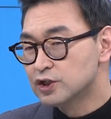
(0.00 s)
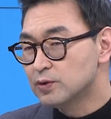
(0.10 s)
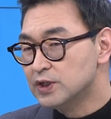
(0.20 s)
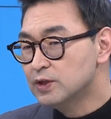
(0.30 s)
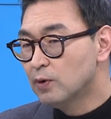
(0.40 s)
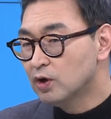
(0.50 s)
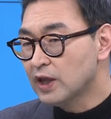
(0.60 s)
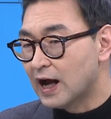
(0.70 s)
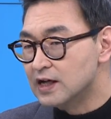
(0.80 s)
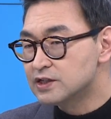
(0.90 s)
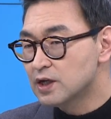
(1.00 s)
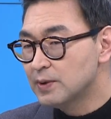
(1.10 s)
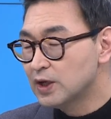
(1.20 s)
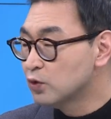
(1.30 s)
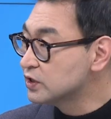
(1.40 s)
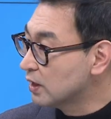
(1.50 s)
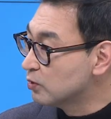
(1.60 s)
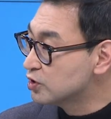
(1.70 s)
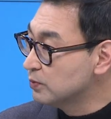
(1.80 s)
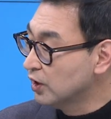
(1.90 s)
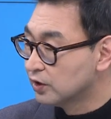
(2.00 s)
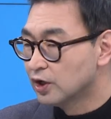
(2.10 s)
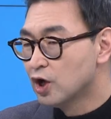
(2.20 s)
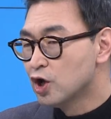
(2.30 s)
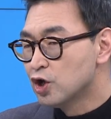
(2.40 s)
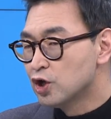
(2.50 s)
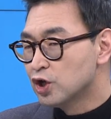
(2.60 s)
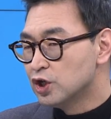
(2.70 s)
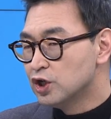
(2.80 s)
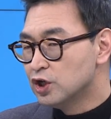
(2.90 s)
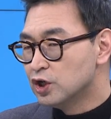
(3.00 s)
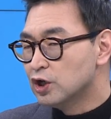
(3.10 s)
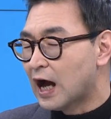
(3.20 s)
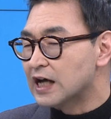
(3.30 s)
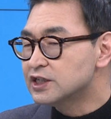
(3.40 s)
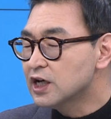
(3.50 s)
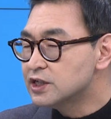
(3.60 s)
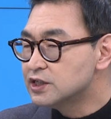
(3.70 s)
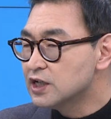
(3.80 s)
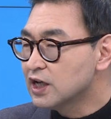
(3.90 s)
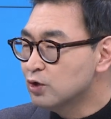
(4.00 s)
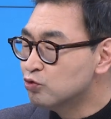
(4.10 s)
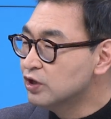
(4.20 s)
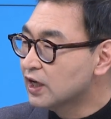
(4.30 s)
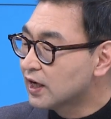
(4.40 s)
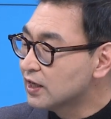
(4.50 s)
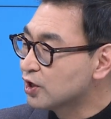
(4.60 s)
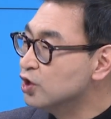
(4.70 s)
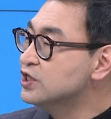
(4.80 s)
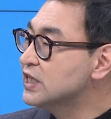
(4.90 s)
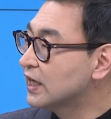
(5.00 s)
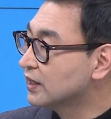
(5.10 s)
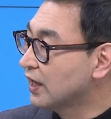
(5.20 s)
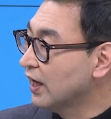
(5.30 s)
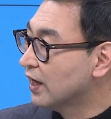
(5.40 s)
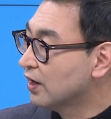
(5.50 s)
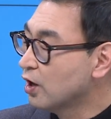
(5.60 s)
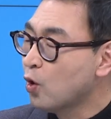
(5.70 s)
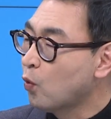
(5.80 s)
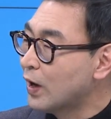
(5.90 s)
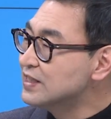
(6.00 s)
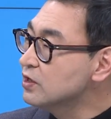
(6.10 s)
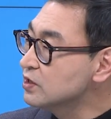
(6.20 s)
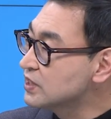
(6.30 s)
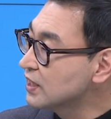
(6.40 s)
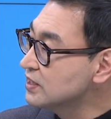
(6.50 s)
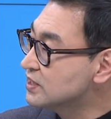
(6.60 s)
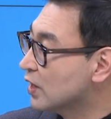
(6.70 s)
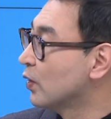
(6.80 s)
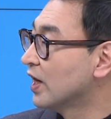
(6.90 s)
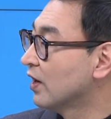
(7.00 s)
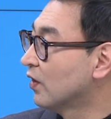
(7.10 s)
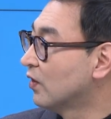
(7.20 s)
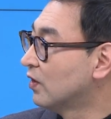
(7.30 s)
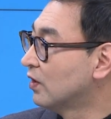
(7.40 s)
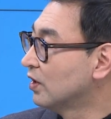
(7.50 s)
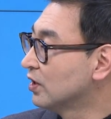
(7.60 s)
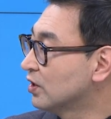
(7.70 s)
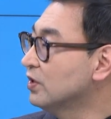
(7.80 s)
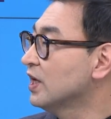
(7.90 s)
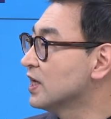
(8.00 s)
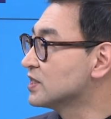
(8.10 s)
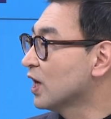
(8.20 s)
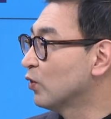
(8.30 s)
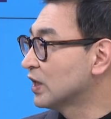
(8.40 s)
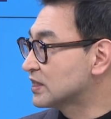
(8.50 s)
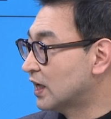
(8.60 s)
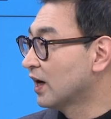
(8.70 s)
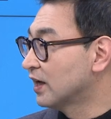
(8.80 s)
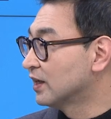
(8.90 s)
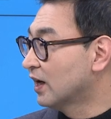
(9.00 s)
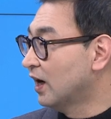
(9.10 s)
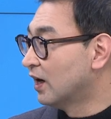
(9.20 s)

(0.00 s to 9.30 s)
지금 이번에 알셉의 내용을 잘 보시면 이 아시아 시장이 우리나라를 견제하는 게 완성차는 제외예요. 음. 현대기아차가 워낙 잘 나가니까